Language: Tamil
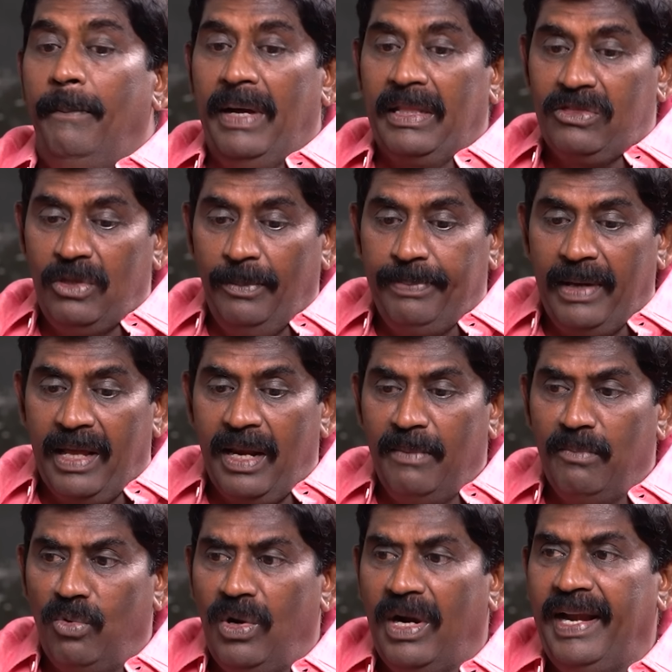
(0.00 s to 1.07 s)
பத்து பேர்
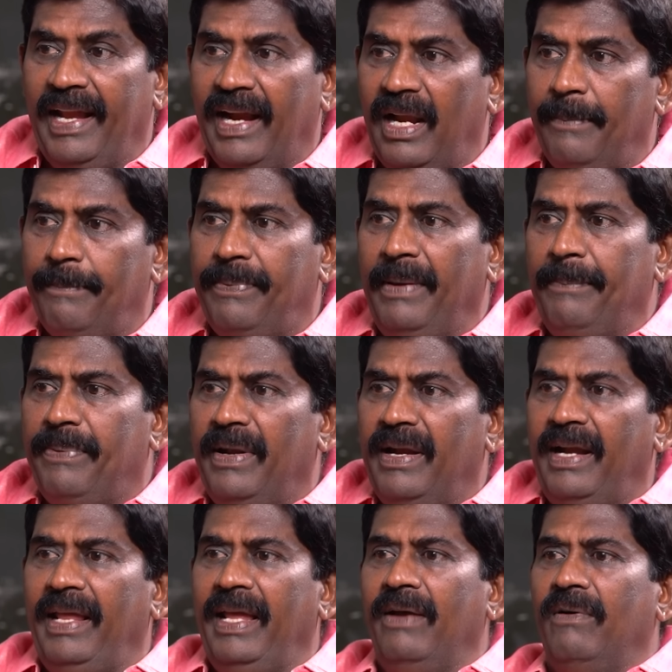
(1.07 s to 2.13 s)
முன்னாடி அனுப்பி
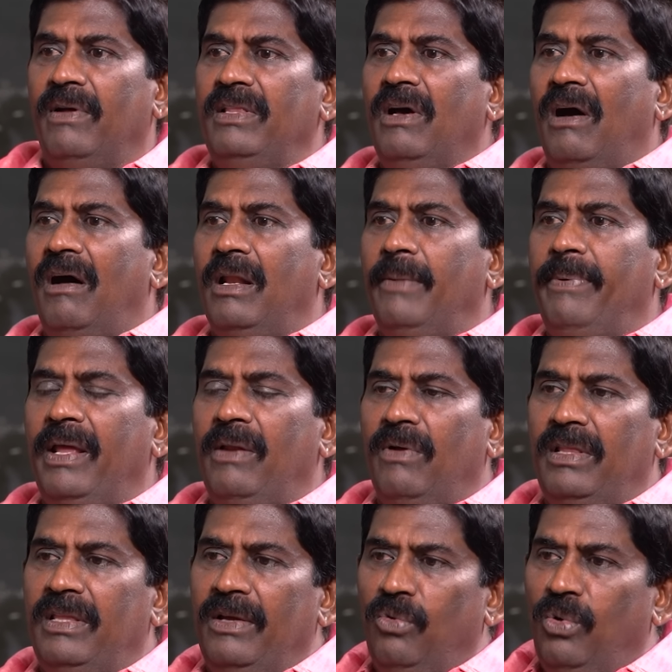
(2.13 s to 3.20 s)
பின்னாடியே வந்து ஆறு பேர்
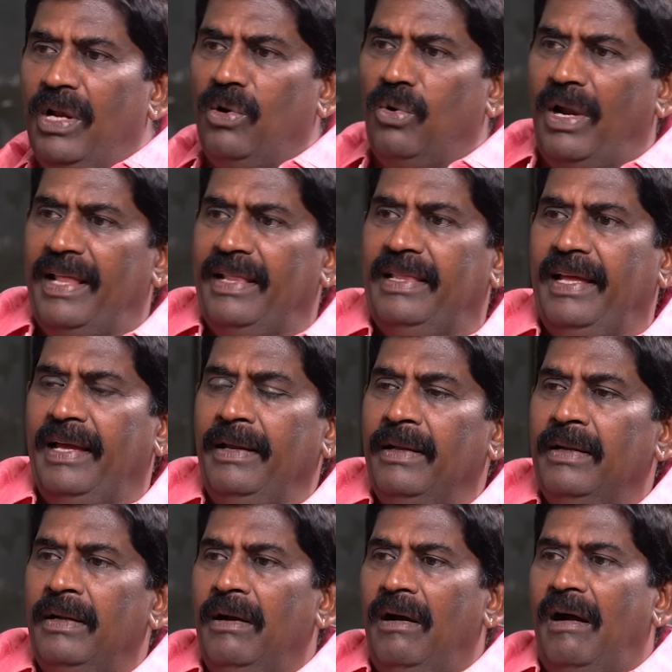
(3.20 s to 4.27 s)
வந்து உள்ளே நுழைந்து
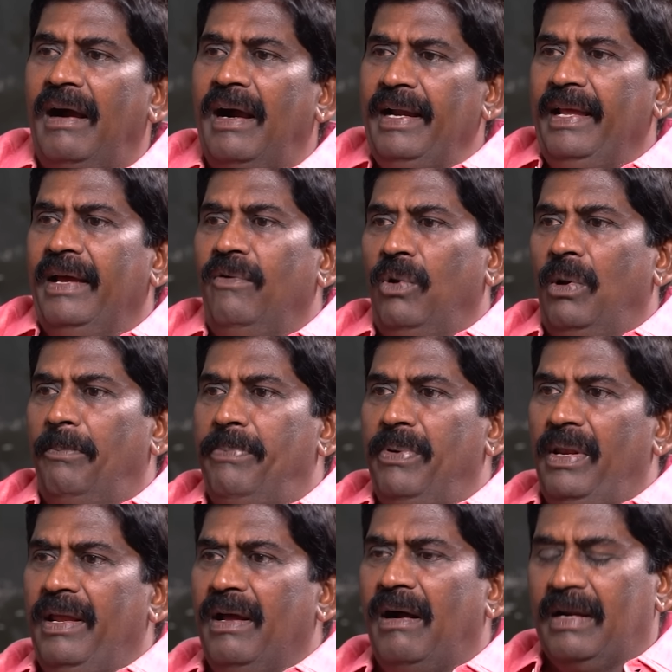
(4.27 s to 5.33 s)
ஆடிய ஒரு
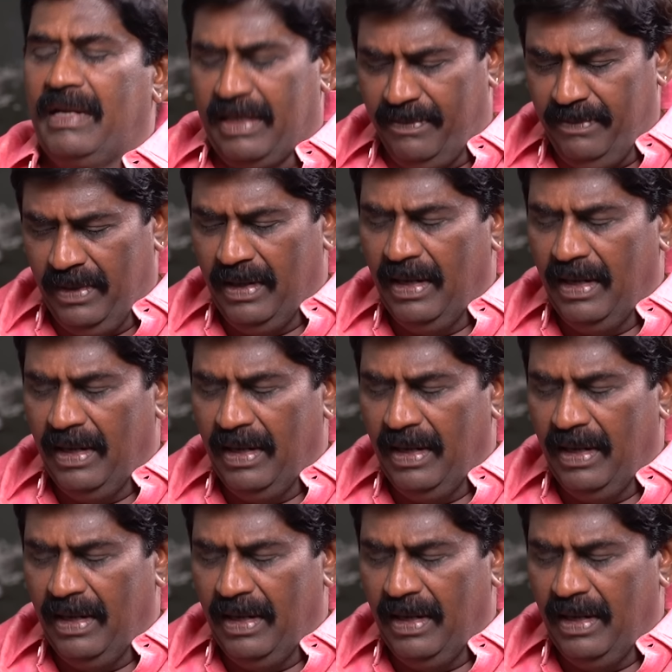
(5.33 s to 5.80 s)
பெரிய ஆட்டம்